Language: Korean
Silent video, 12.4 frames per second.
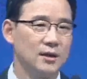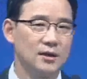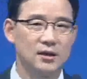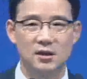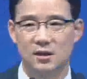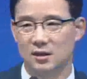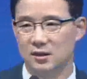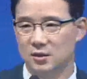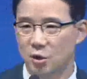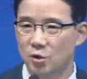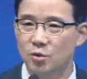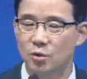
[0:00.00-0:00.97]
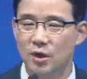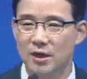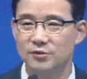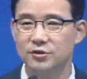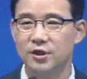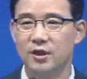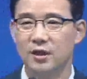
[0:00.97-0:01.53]
이 전도를 할
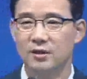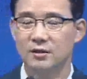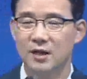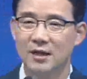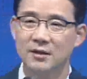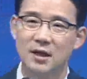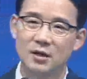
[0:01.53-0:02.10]
수 있겠다. 한